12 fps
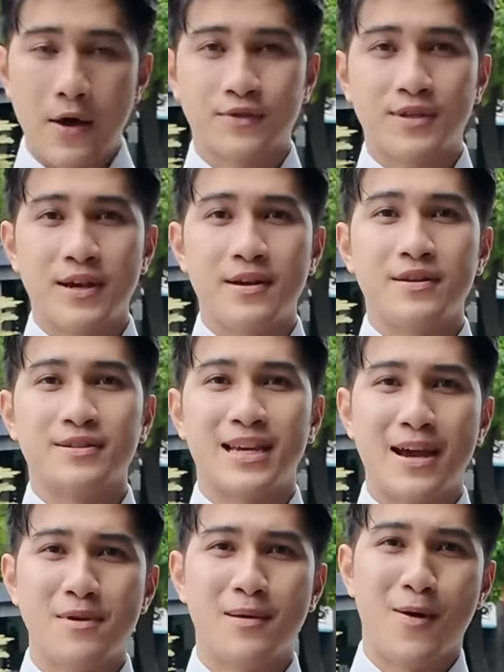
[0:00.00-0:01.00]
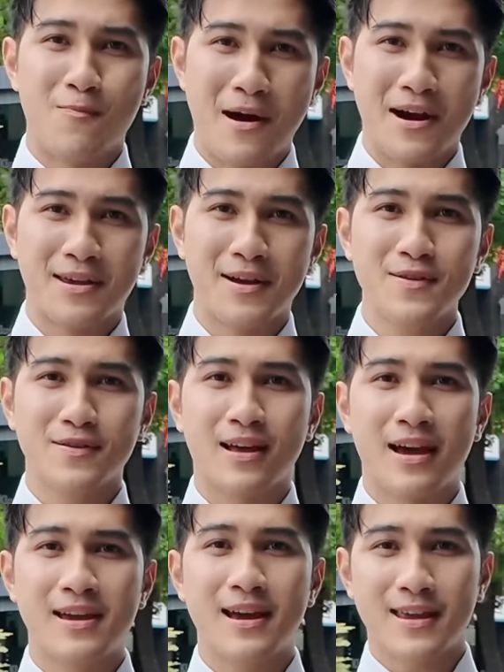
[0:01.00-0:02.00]
LC được xem là một bằng chứng cho
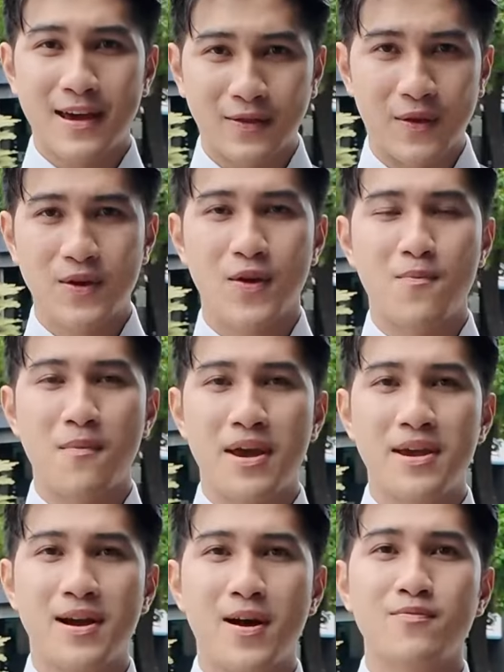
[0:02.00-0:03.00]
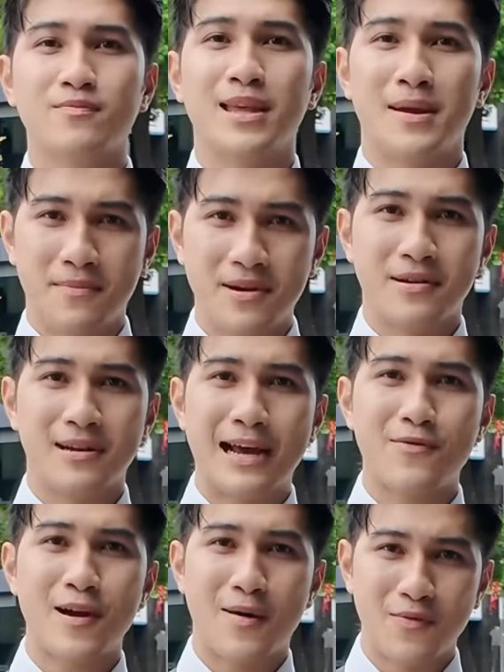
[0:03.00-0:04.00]
thấy các nhà tuyển dụng Mỹ không tìm được
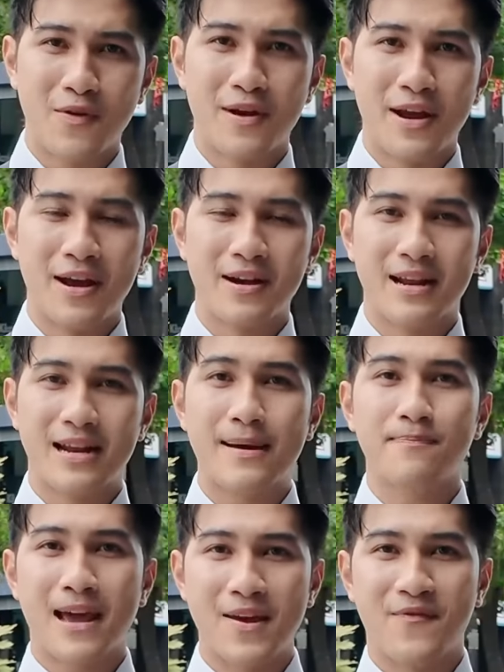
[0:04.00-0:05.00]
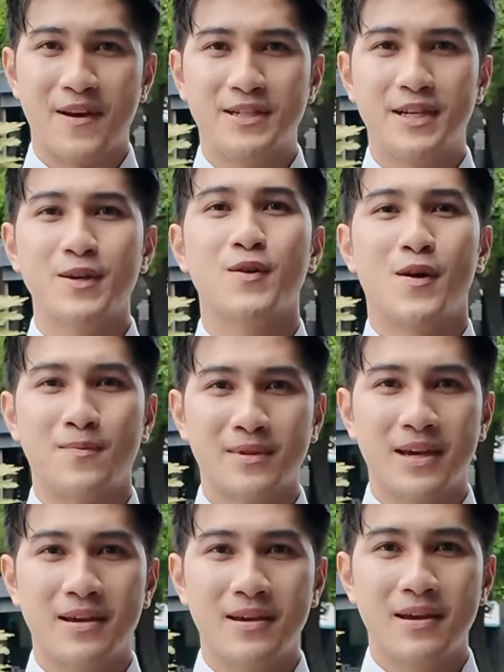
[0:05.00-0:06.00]
lao động nội địa để lấp đầy vị trí của công
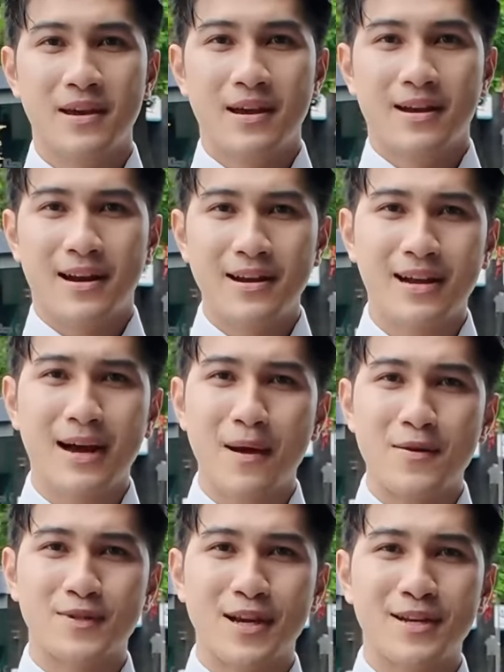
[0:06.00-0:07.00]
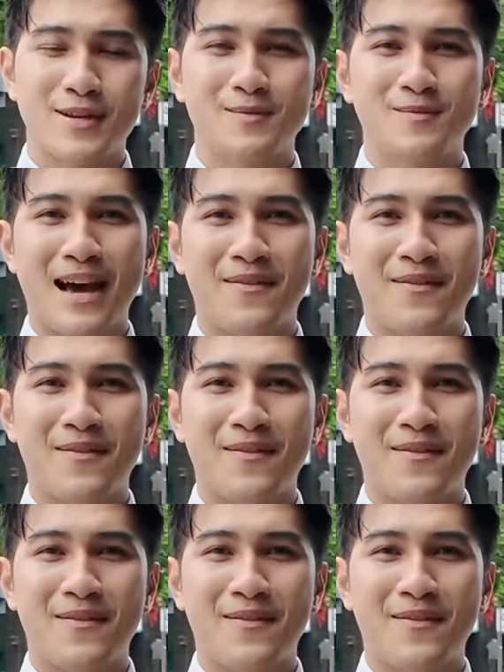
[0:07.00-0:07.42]
ty để được cấp LC thì chúng